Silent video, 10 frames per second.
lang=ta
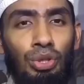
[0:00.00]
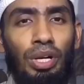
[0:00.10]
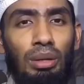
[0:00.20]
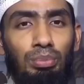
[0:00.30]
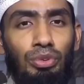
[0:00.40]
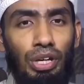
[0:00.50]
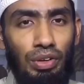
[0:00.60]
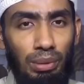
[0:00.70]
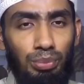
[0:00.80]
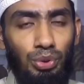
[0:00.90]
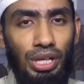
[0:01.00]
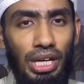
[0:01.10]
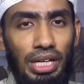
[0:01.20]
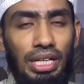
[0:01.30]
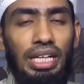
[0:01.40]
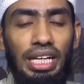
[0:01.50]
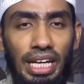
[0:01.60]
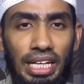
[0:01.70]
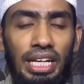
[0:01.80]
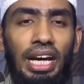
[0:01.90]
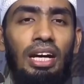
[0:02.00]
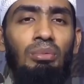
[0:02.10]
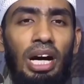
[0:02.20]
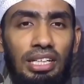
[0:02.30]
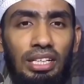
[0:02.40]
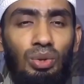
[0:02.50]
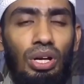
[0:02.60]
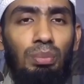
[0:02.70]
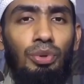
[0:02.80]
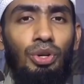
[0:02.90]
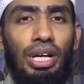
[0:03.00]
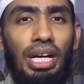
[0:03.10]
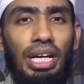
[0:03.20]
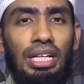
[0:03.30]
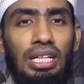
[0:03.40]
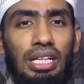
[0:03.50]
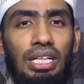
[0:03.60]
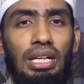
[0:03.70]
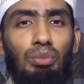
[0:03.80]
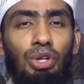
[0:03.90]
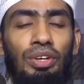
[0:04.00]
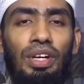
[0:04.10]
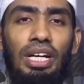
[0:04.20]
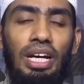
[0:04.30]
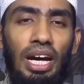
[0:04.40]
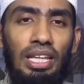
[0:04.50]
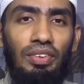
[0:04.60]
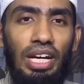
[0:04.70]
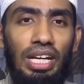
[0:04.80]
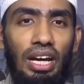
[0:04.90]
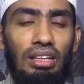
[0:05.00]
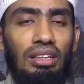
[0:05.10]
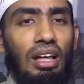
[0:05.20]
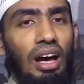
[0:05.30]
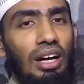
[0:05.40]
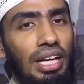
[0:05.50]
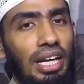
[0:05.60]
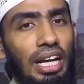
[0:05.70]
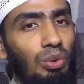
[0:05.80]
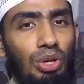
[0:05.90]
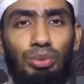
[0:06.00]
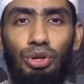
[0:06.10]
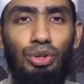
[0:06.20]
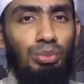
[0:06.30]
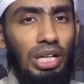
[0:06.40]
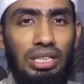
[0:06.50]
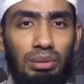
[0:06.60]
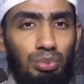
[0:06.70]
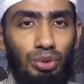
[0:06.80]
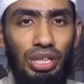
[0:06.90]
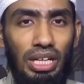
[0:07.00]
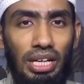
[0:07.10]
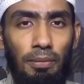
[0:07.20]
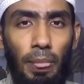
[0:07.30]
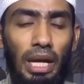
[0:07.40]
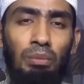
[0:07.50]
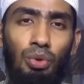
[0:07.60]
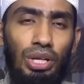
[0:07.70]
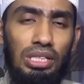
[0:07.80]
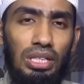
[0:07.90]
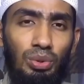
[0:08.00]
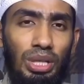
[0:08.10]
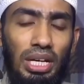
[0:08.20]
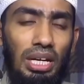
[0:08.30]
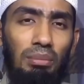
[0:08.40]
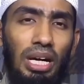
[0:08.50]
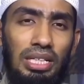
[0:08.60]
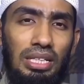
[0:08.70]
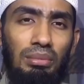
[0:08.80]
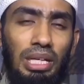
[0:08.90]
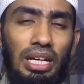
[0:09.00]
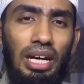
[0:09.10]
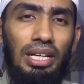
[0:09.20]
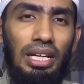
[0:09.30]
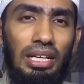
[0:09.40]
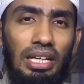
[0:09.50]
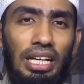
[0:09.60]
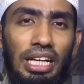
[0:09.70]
கொண்டு வர வரப்போகிறேன் என்னை நான் மாற்றிக்கொள்ளப் போகிறேன் என்று முடிவெடுக்காதவரை அல்லாஹ் எங்களை ஒருபொழுதும் மாற்றப் போவதில்லை அன்புக்குரிய சகோதரர்களை மாற்றம் என்றால் என்ன